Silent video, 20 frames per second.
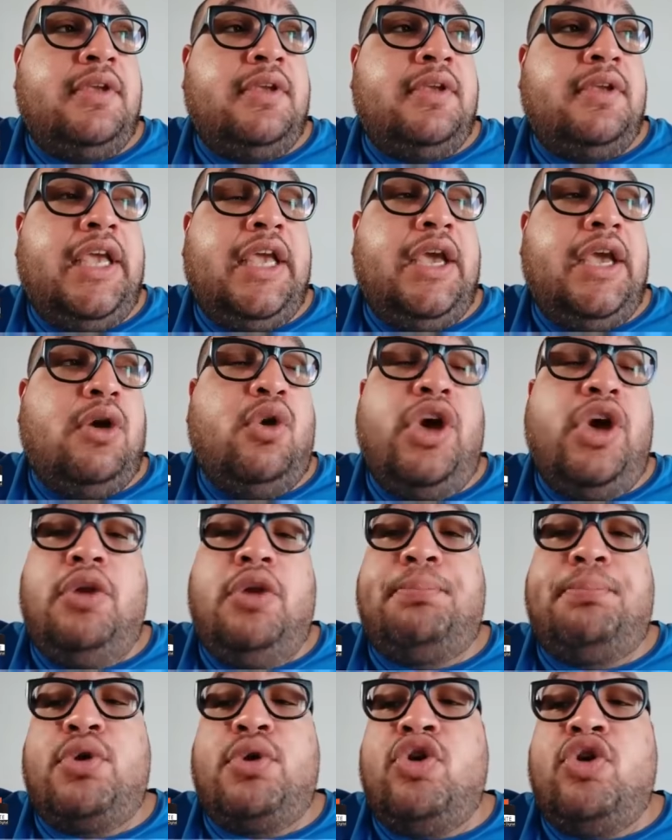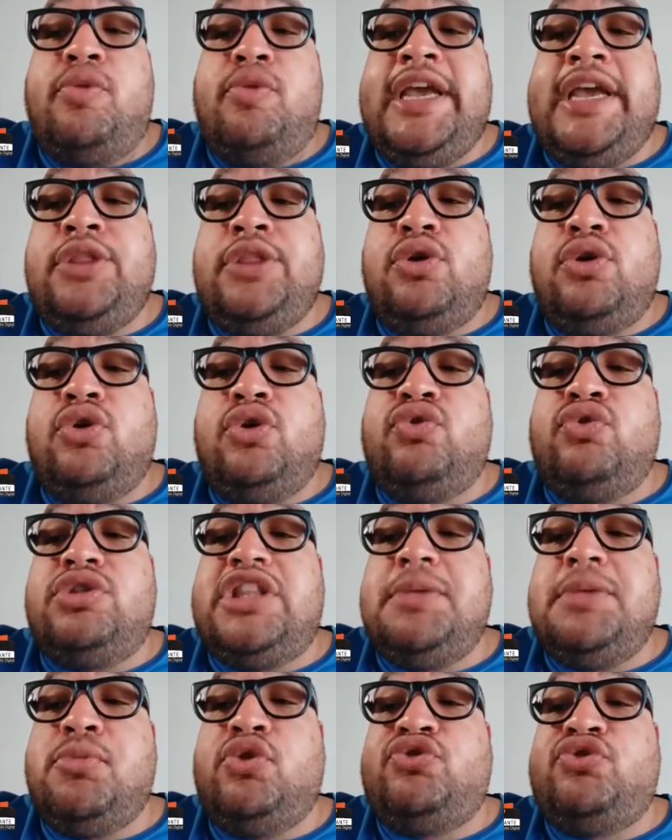eh, o por lo menos los
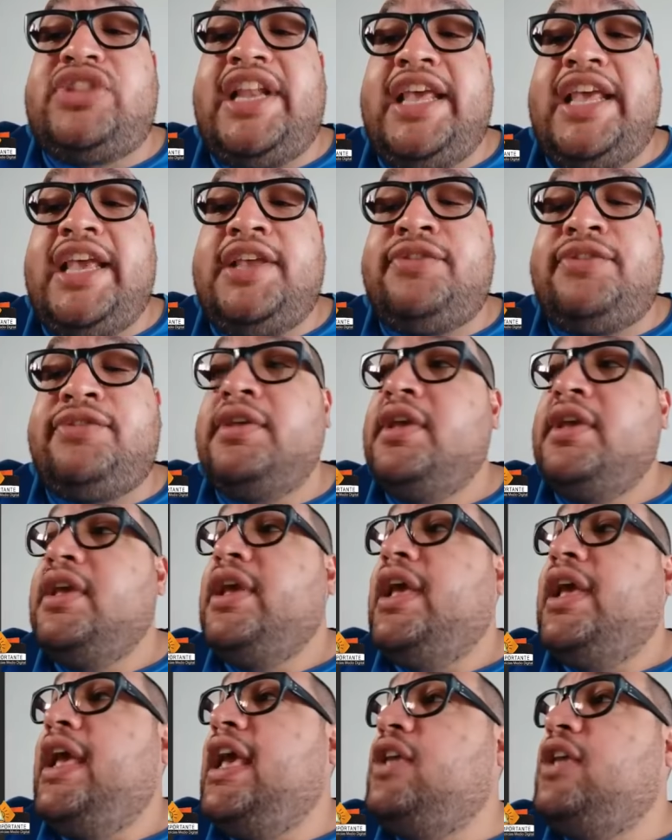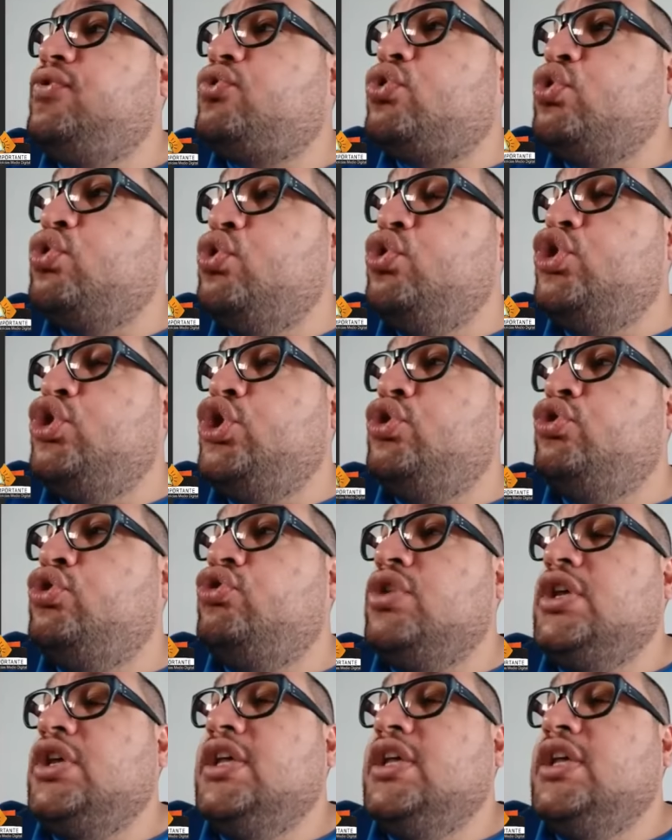últimos tres estudios